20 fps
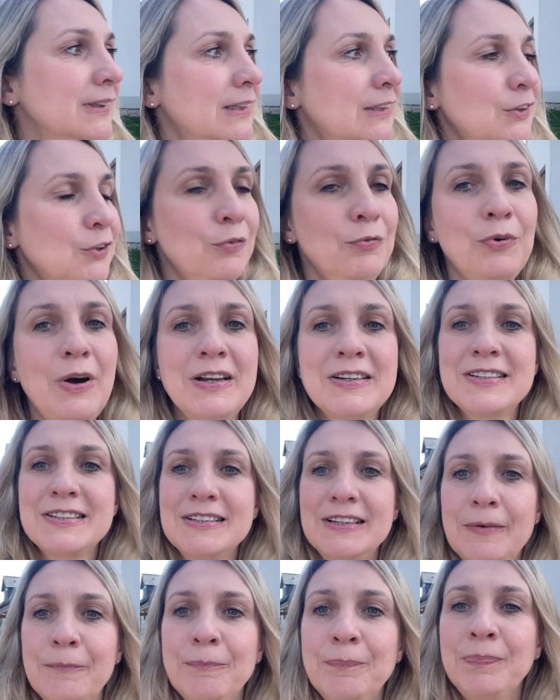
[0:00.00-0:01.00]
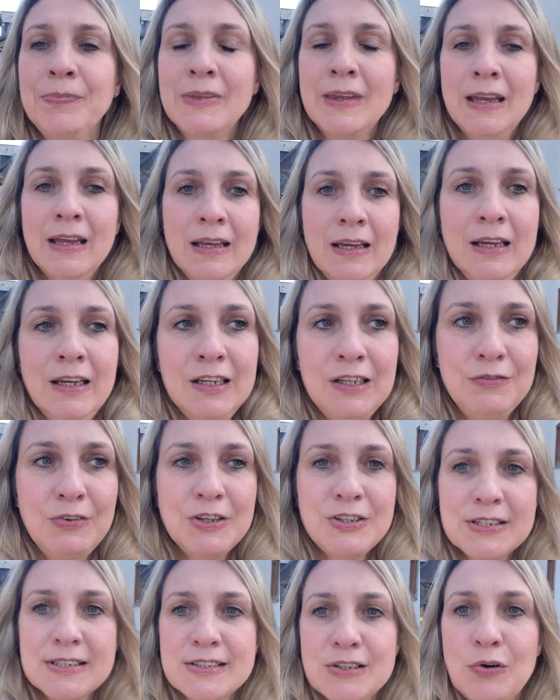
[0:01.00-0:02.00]
No właśnie. I
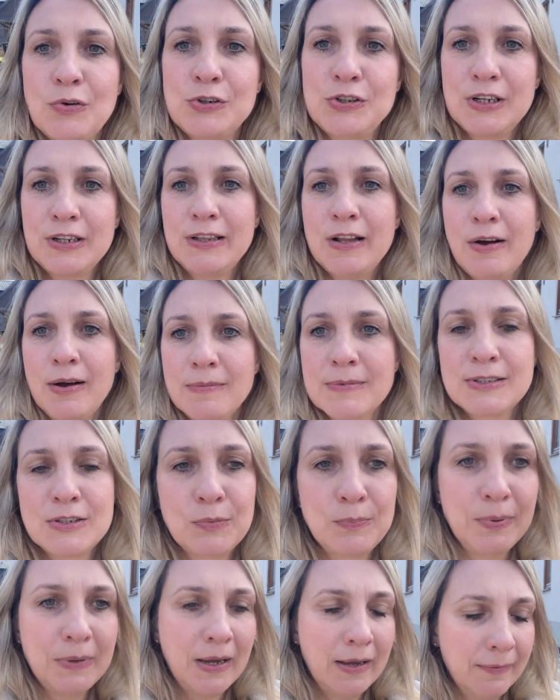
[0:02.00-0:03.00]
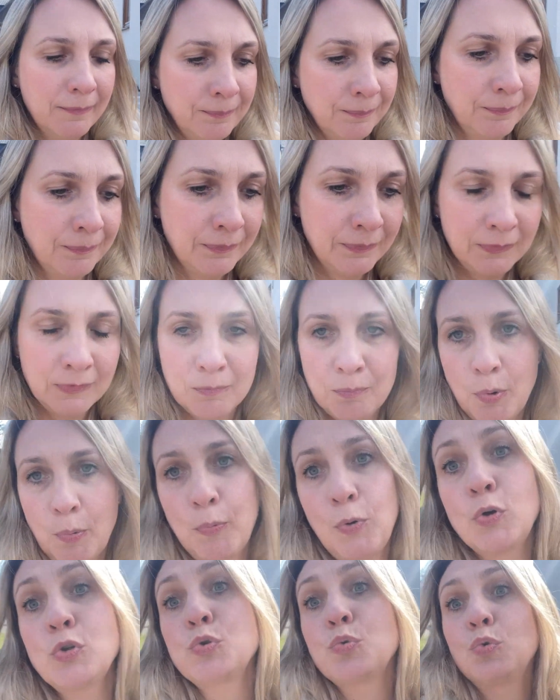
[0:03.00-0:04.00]
wiecie co, sięgnęłam sobie po
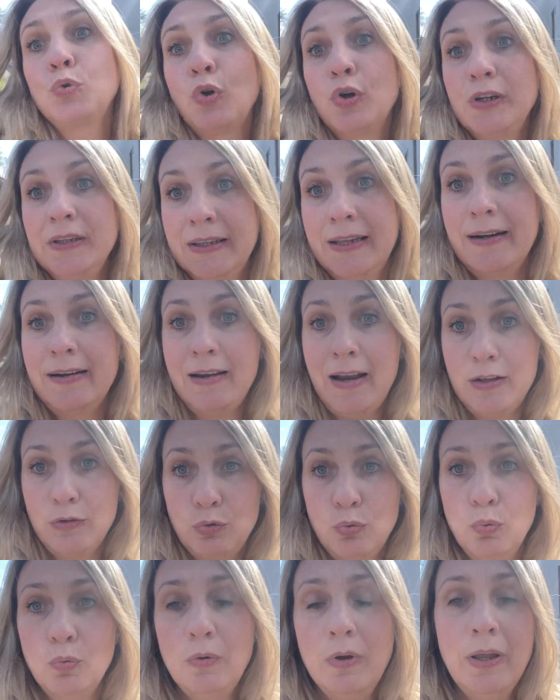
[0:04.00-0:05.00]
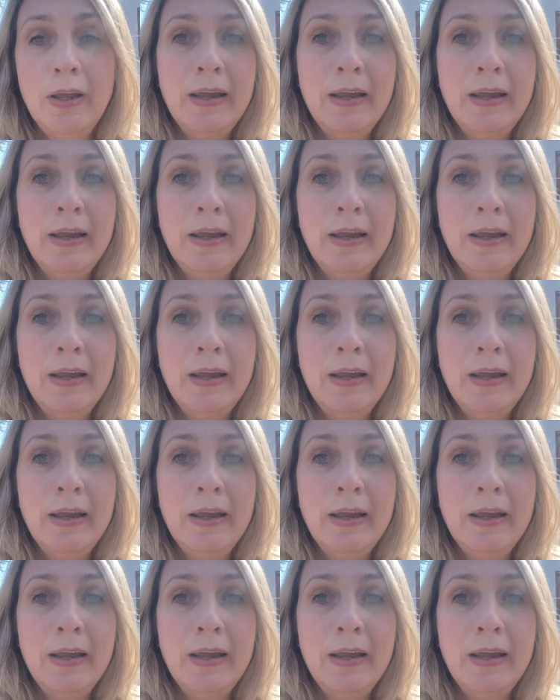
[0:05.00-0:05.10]
prostu do internetu